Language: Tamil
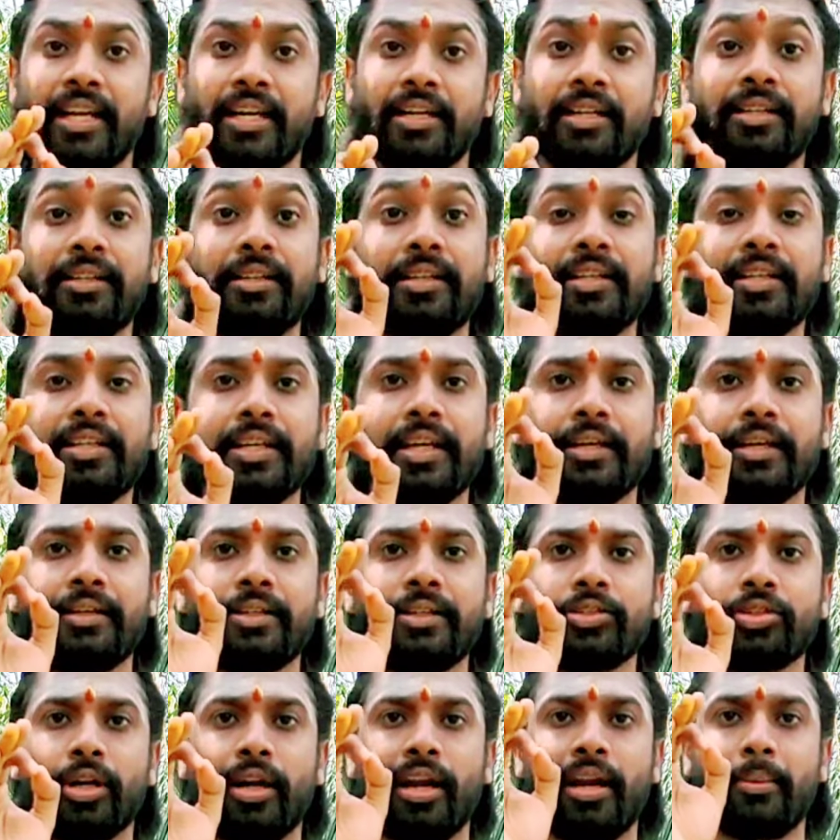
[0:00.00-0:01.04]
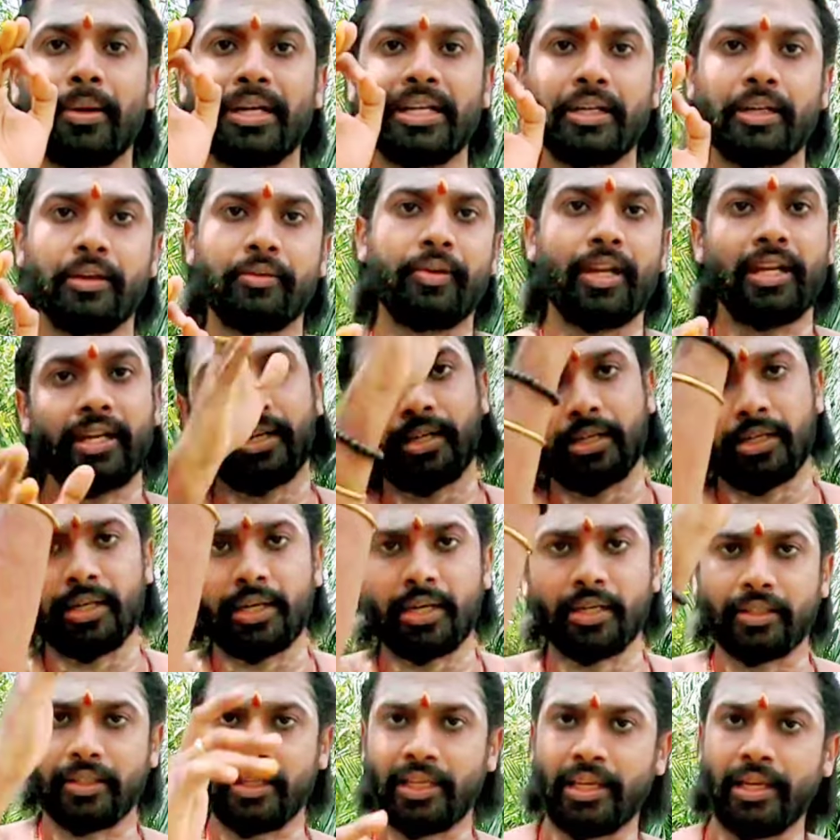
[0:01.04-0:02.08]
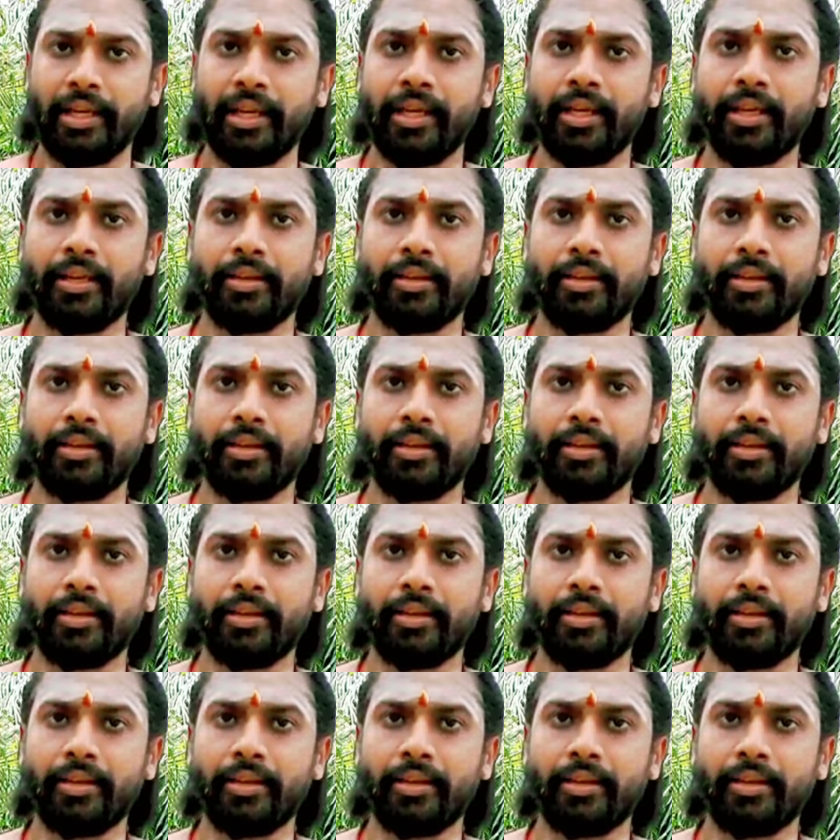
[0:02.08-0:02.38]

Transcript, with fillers: நன்று என்று சொல்லப்பட்டு வருகின்றது